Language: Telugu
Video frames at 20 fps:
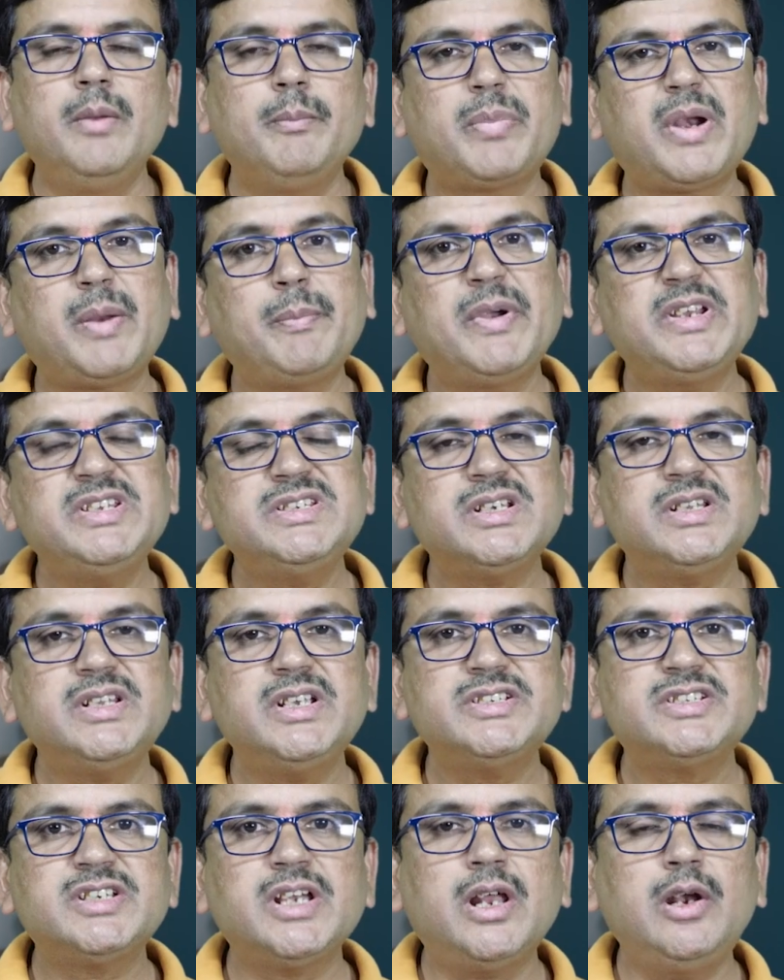ప్రపంచ
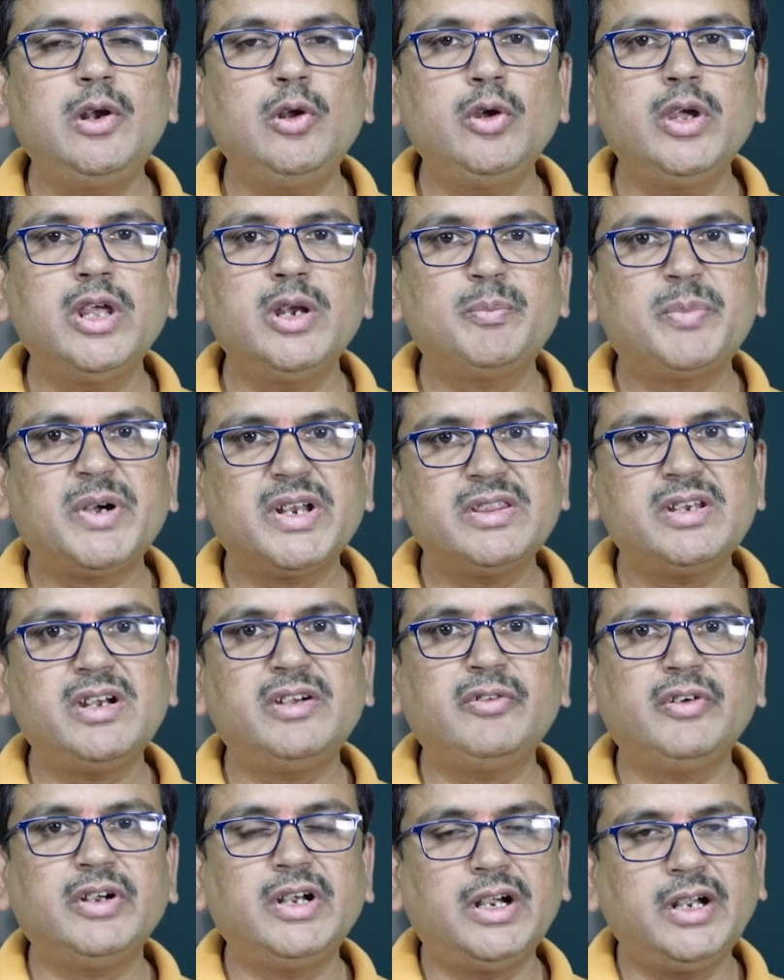దేశాల్లో
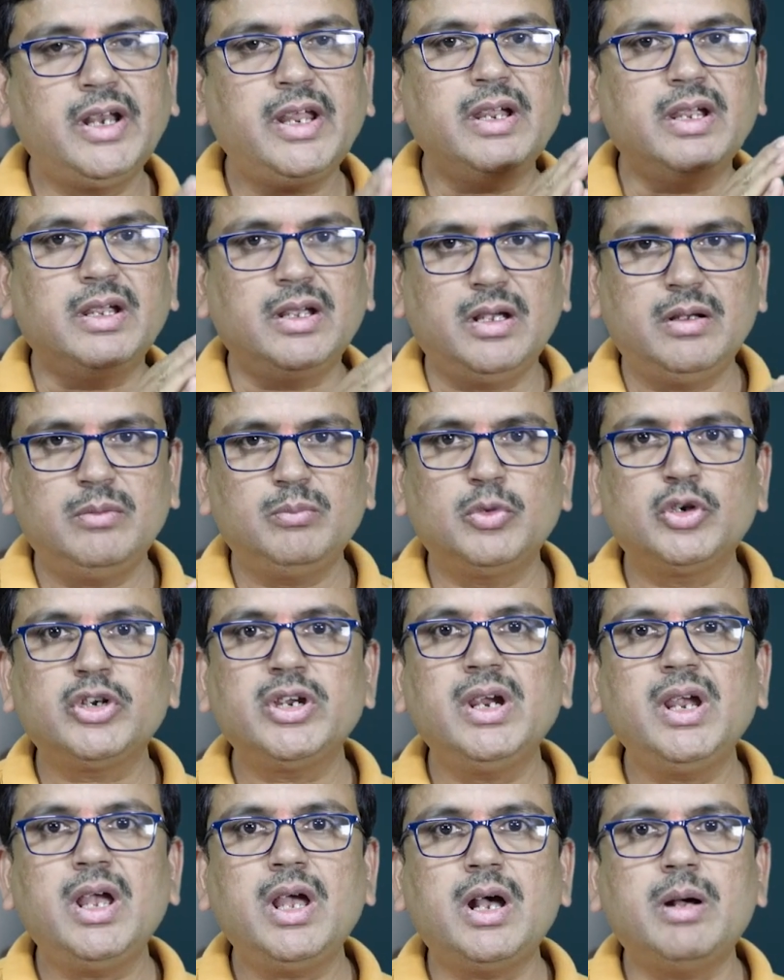ఏర్పడుతున్నటువంటి అంటే
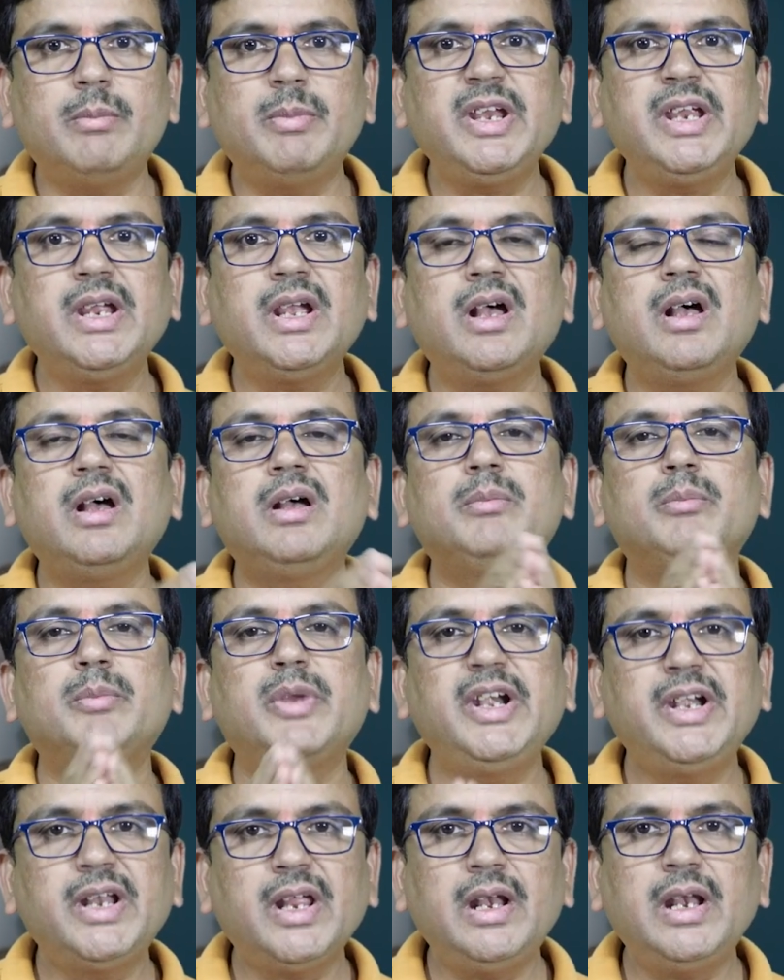ముఖ్యంగా అమెరికా
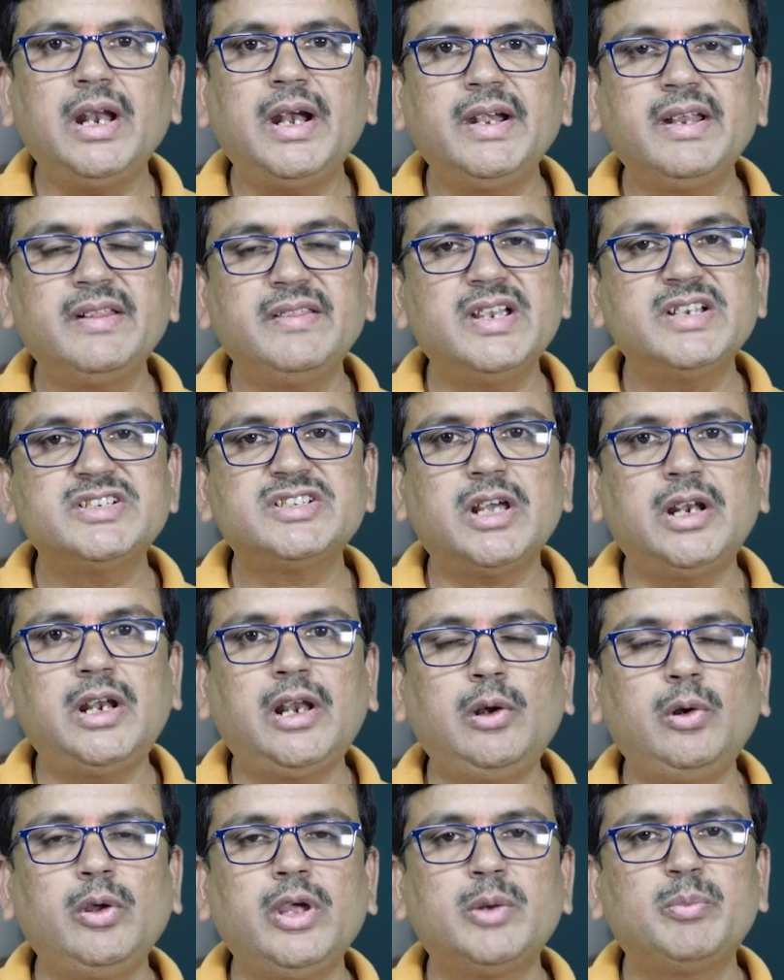బ్రిటన్ లాంటి
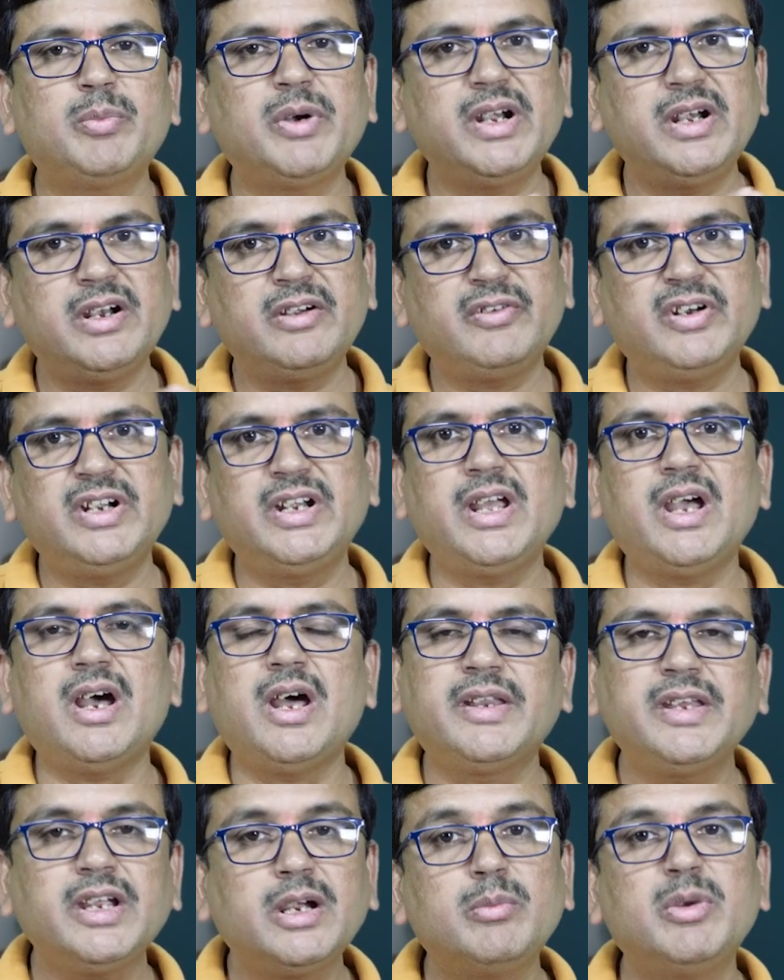దేశాలలో ఏర్పడినటువంటి
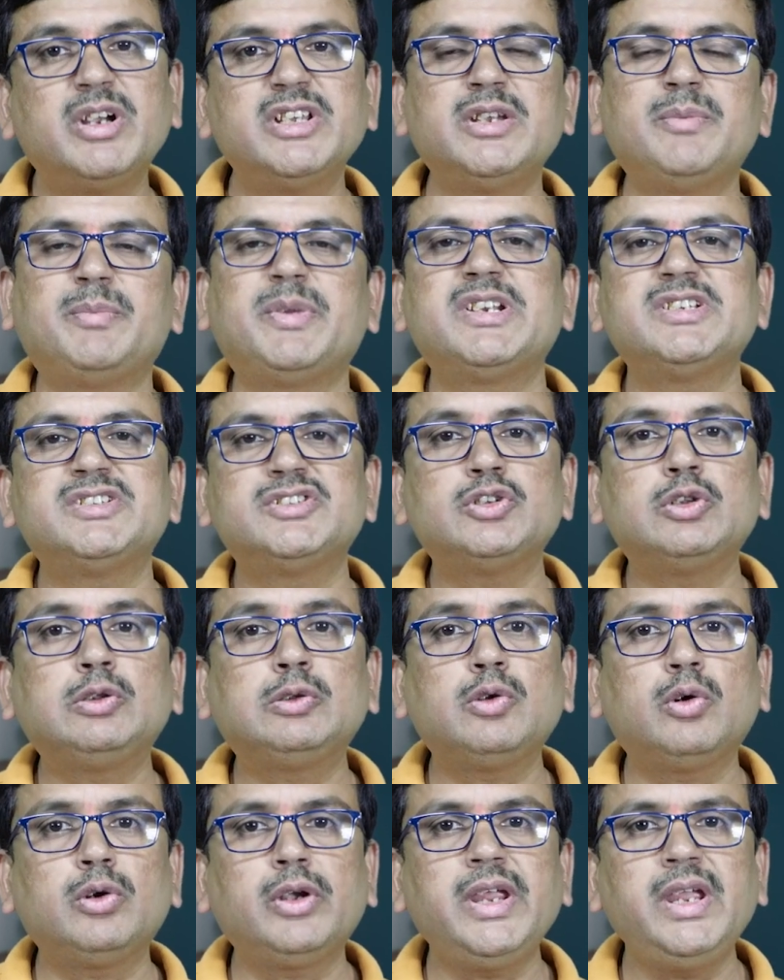ఆర్థిక మాన్య
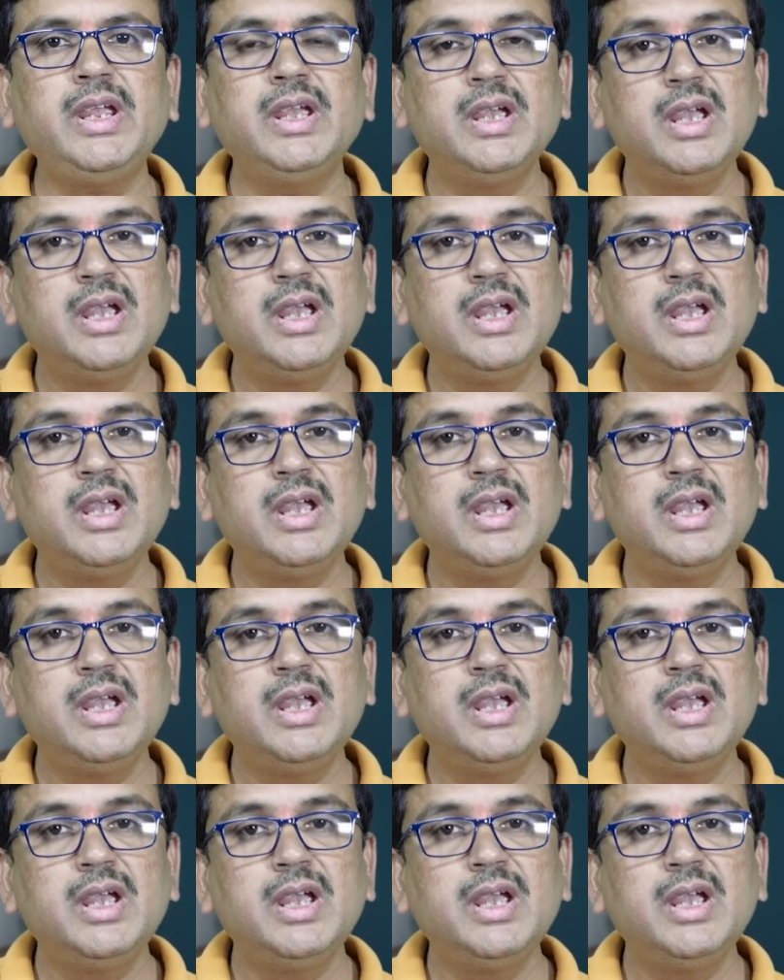పరిస్థితులతోటి